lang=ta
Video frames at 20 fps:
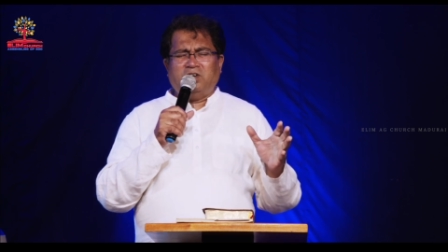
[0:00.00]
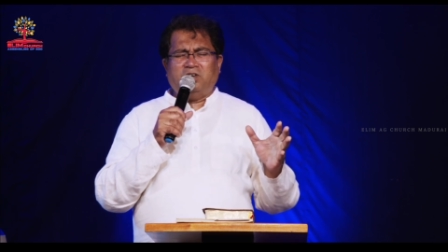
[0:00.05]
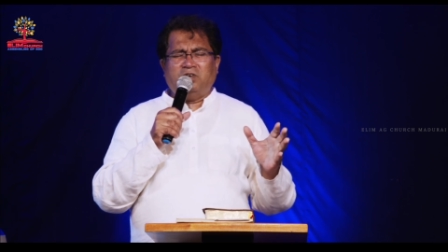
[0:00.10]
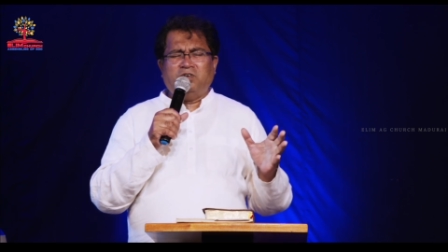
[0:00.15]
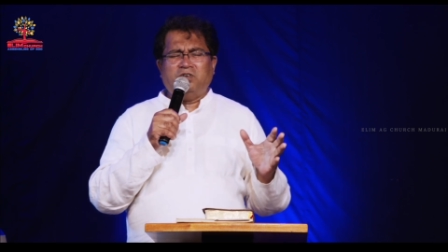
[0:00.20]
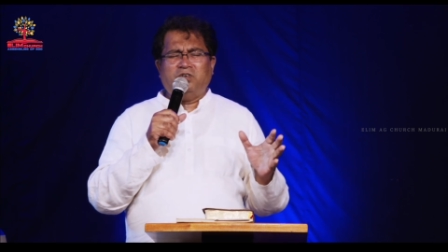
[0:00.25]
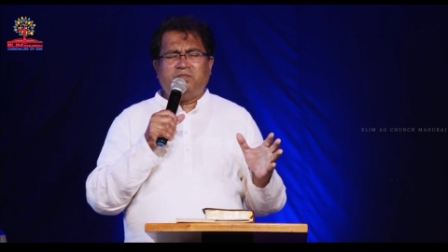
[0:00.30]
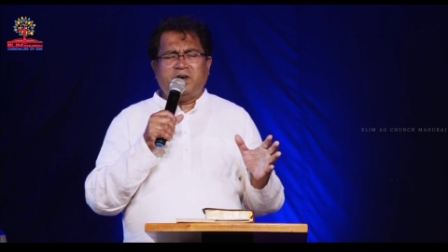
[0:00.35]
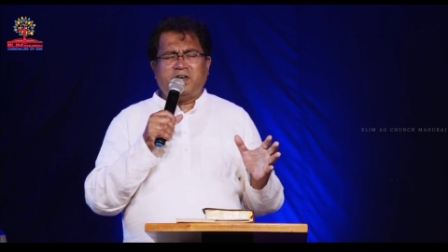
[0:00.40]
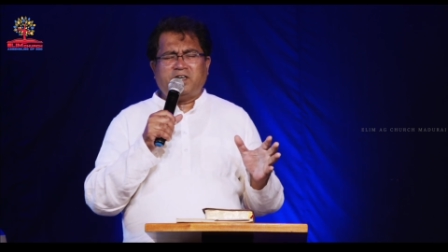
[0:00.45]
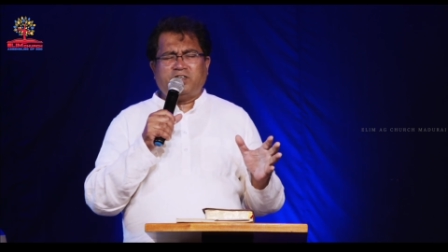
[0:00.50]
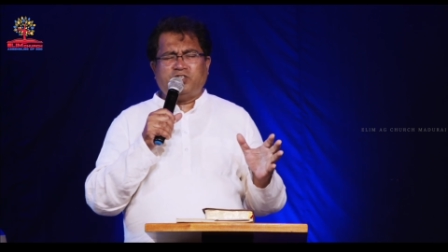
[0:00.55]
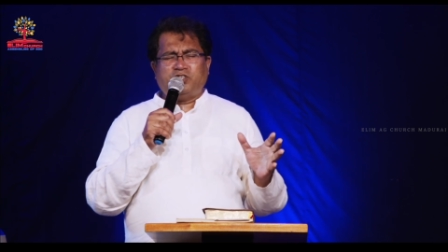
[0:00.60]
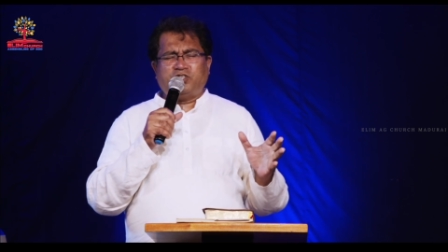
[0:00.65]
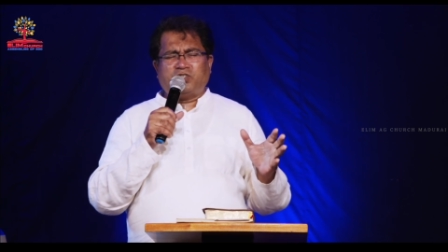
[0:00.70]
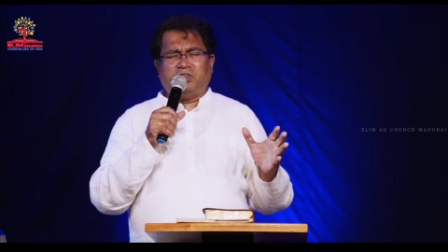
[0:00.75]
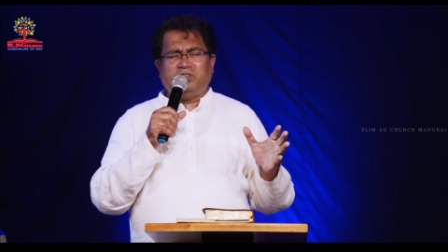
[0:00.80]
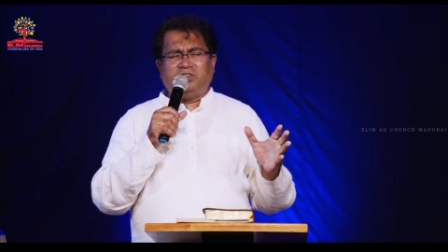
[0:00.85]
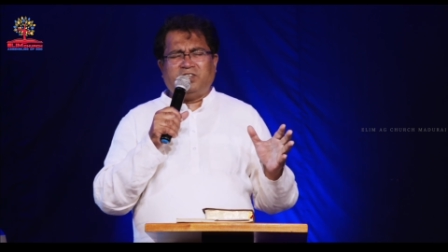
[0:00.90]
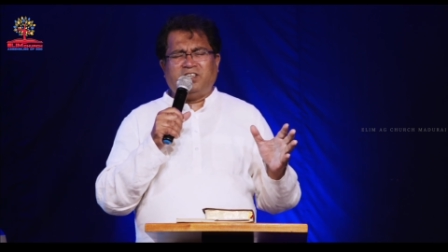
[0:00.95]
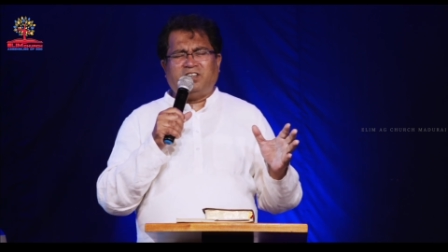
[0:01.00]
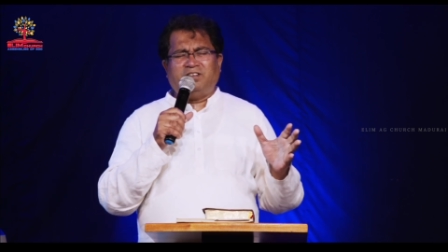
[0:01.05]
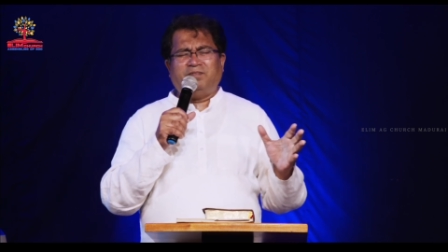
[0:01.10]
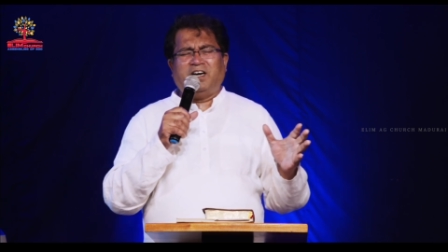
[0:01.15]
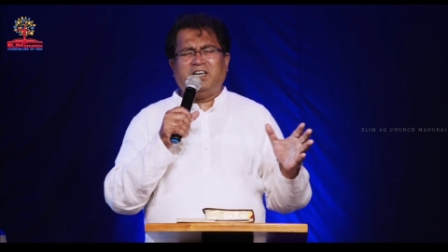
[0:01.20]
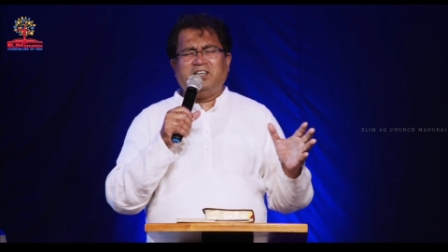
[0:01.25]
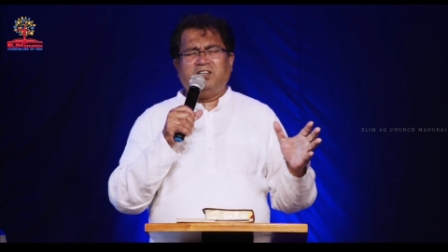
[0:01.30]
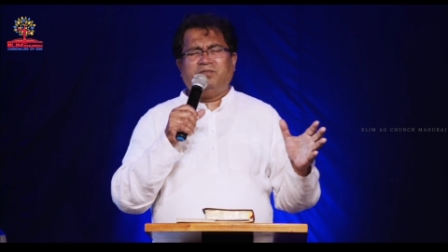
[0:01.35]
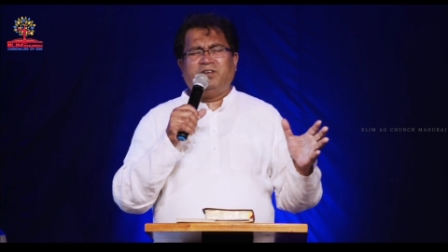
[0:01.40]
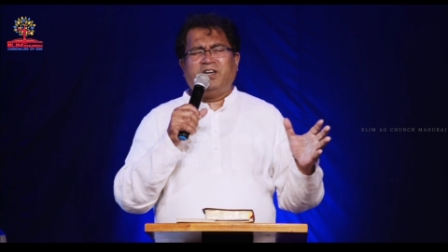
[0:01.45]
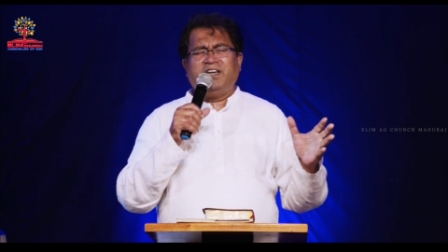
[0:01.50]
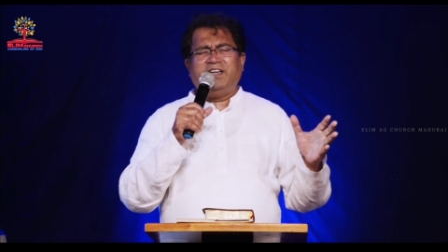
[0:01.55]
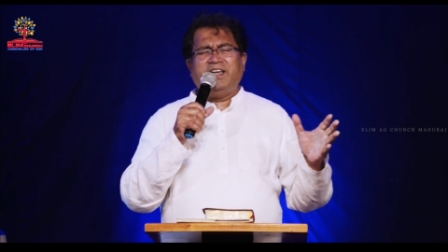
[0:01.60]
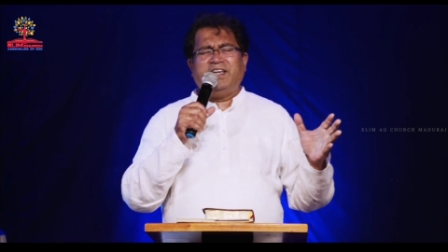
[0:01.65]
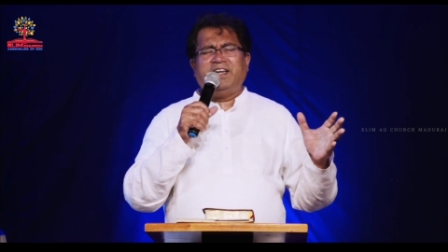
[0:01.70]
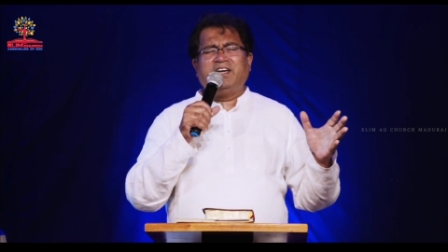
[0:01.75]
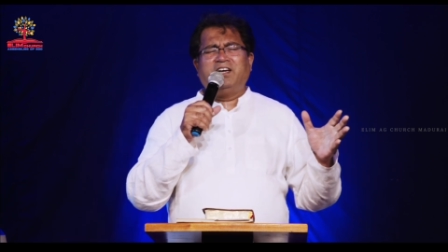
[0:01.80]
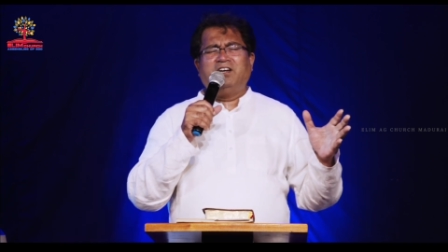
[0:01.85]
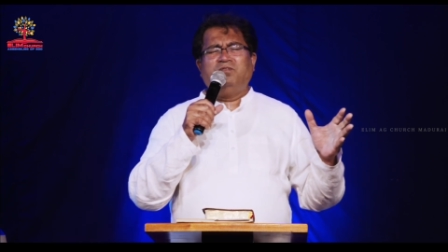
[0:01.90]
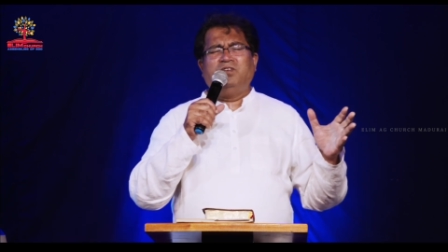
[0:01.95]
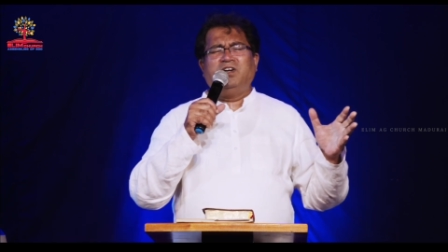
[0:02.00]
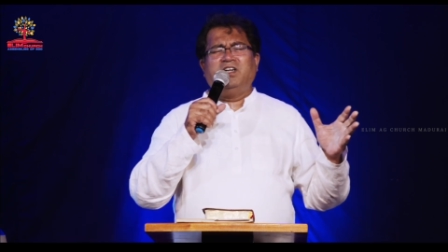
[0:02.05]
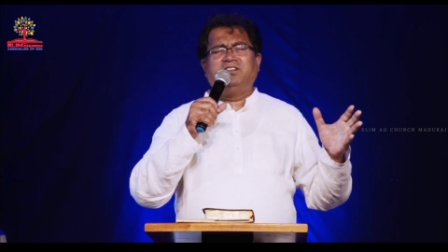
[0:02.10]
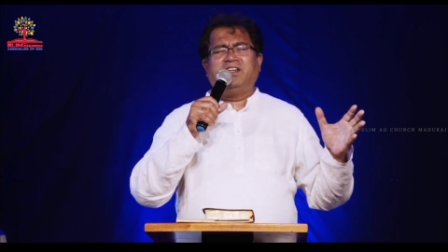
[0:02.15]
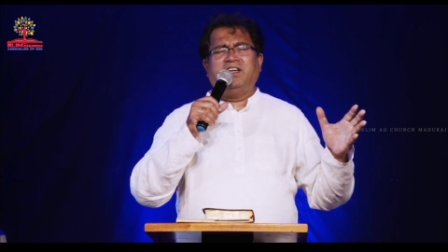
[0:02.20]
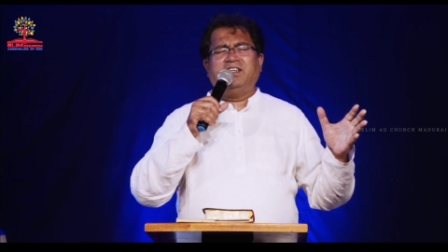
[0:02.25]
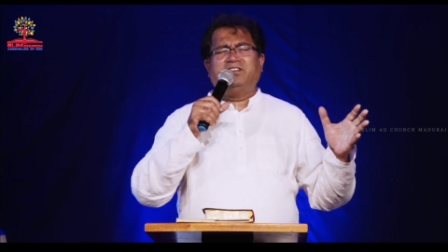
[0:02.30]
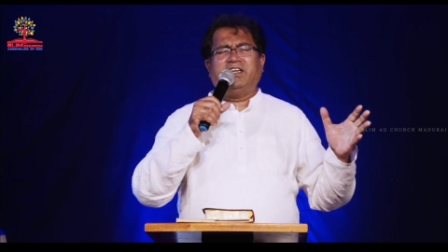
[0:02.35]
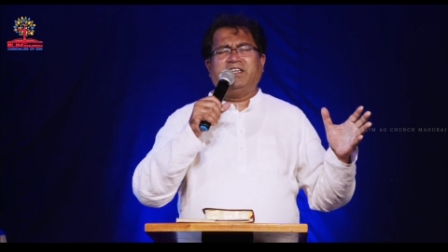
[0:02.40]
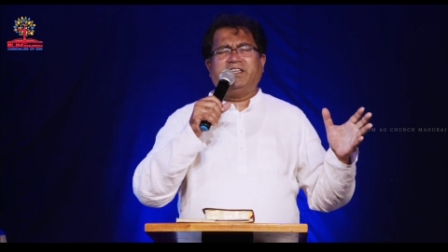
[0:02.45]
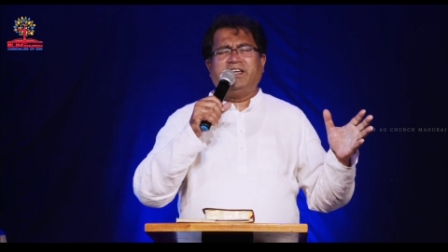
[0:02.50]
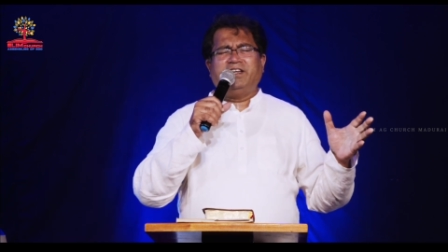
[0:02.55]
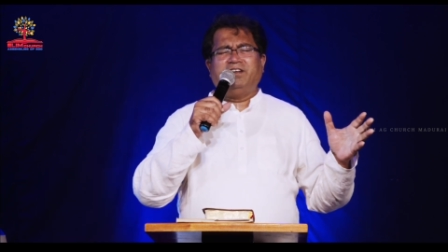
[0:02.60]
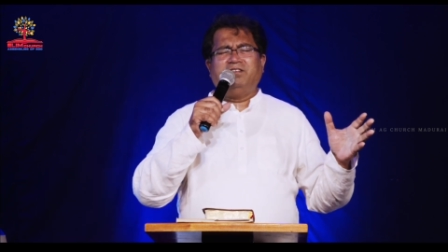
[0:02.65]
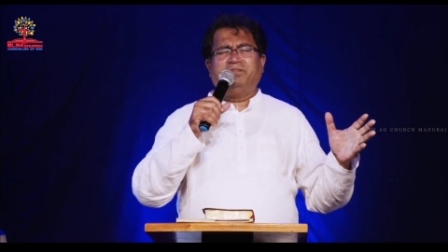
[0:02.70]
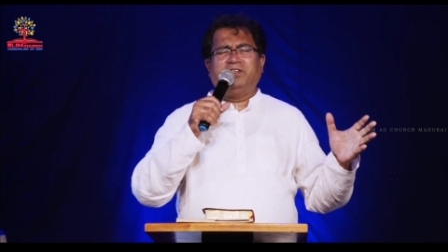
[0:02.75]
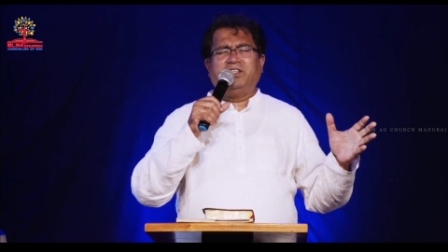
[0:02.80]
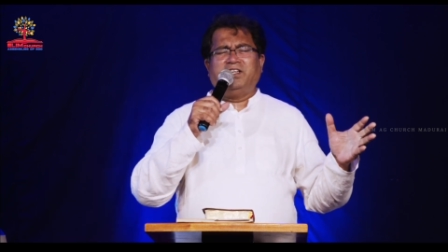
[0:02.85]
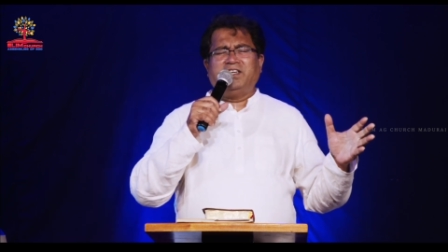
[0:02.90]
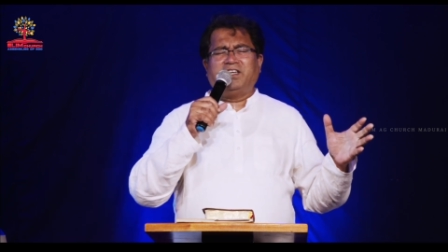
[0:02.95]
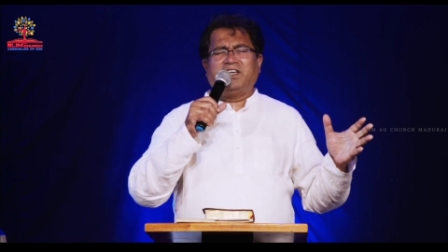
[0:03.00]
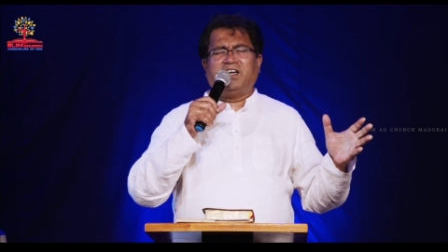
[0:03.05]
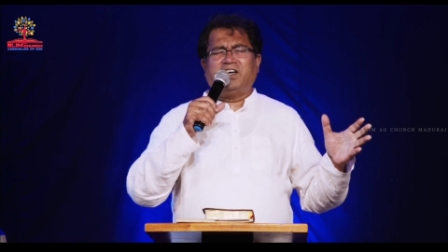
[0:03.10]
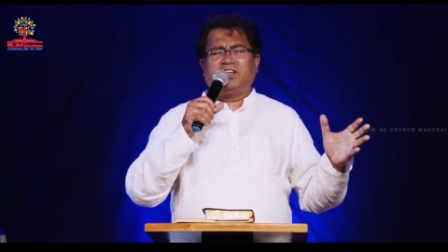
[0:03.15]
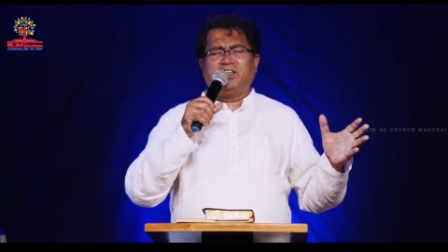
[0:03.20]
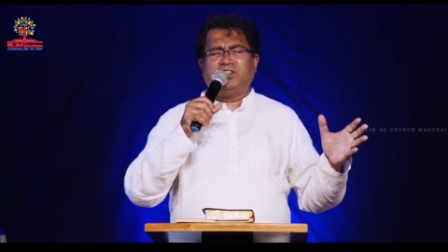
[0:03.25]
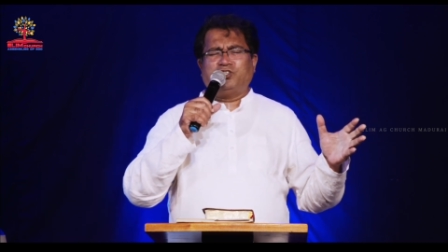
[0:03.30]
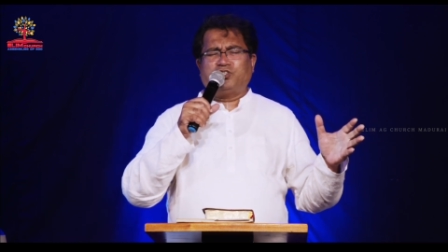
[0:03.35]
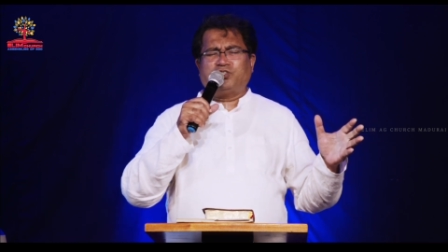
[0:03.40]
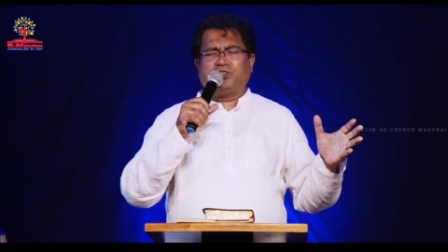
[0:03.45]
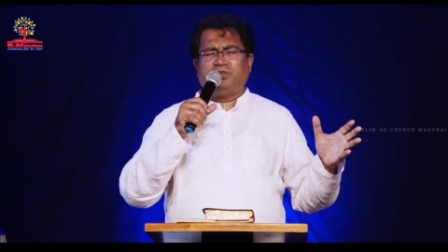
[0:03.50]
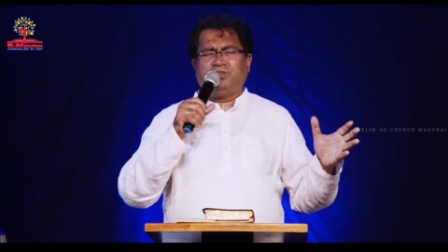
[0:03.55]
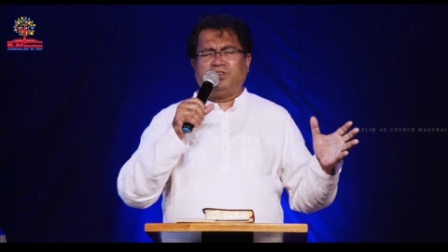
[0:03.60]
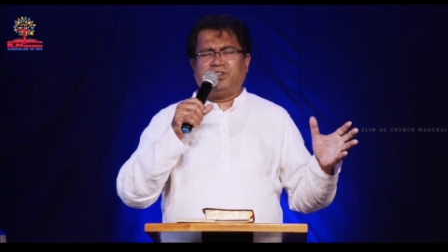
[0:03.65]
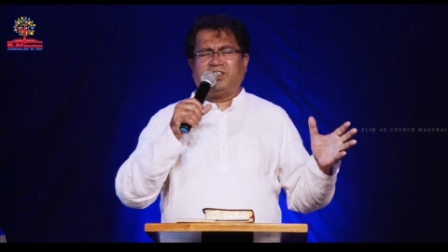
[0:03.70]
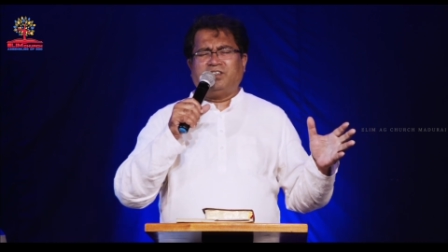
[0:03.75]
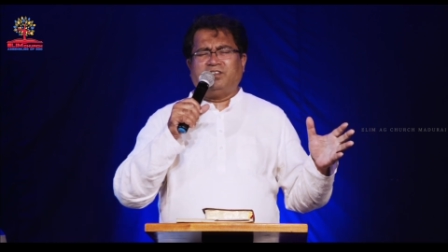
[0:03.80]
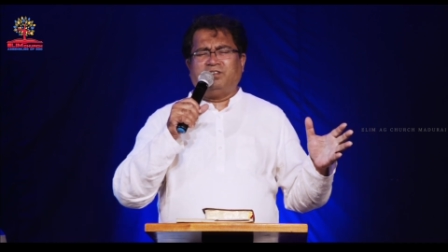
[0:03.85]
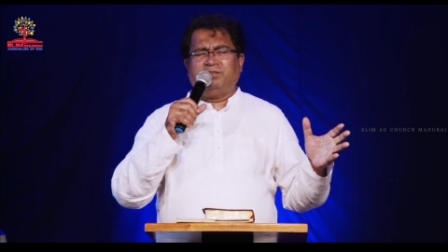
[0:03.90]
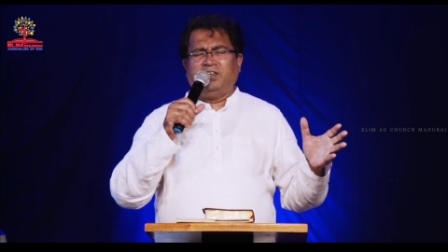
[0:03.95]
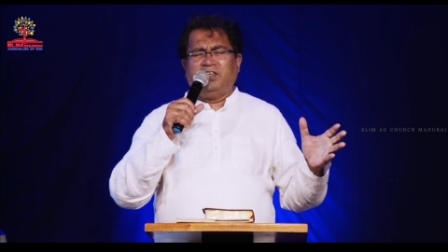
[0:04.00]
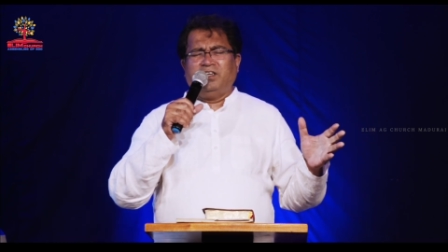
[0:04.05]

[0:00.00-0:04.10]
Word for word: ஓமக்கு சோதரம் ஆண்டவரை நீர் எங்கள் உள்ளத்தில் தங்கி இருப்பதற்காக சோதரம்